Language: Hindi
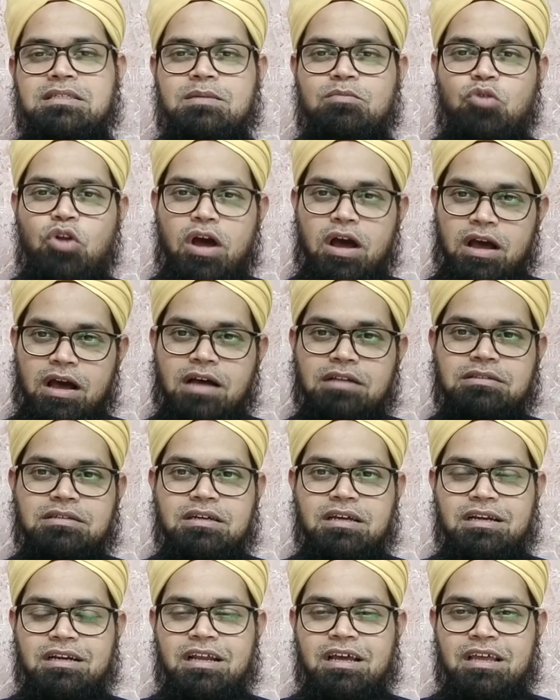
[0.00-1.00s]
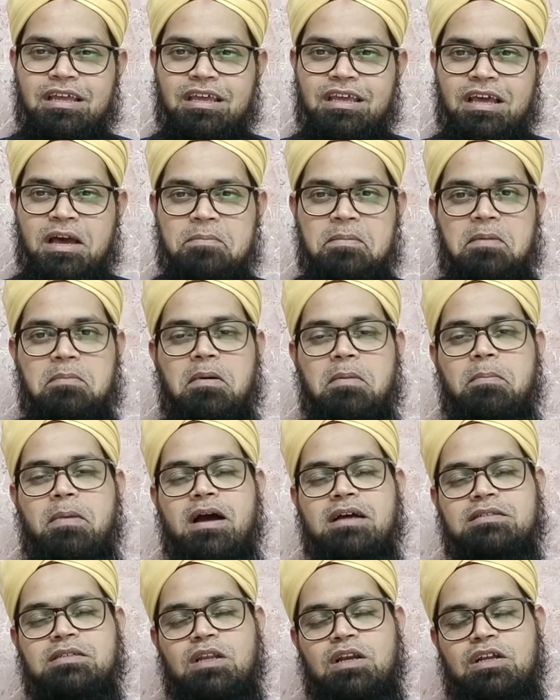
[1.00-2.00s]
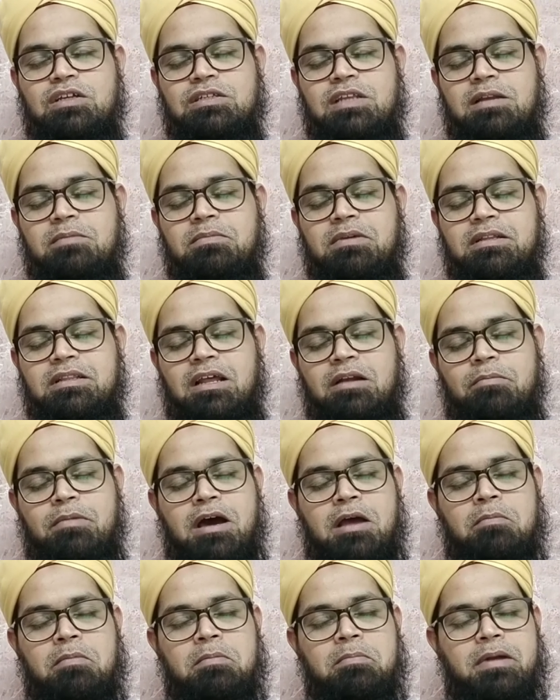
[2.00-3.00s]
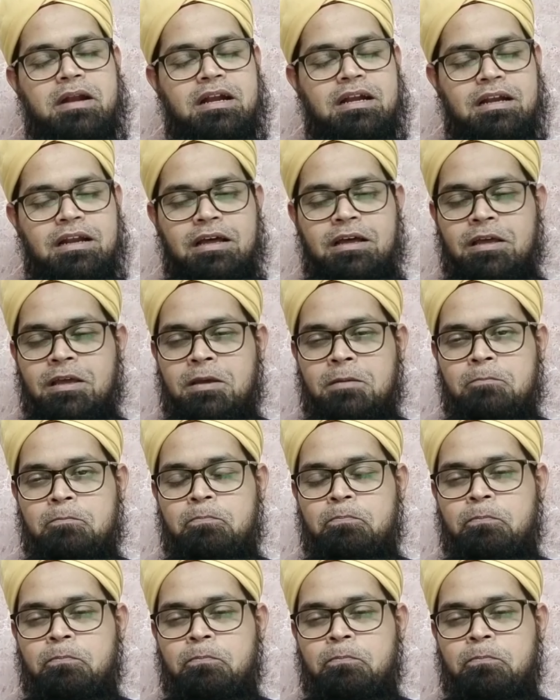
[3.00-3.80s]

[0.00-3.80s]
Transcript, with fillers: से मुलाकात करना है हबीब पाक सल्लल्लाहु अलैहि वसल्लम के दरबार में बैठना है